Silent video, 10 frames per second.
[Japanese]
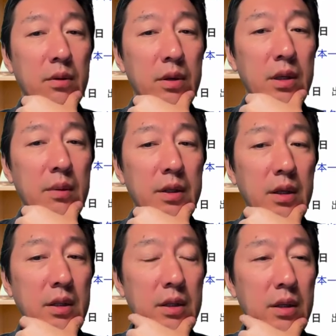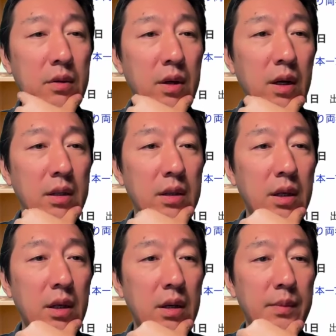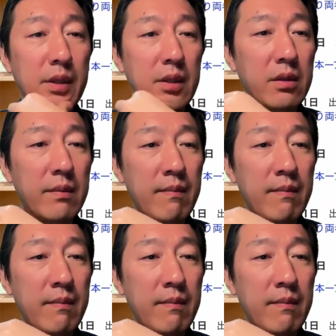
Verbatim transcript: ら降りないみたいな出来事があった結果、やっぱり、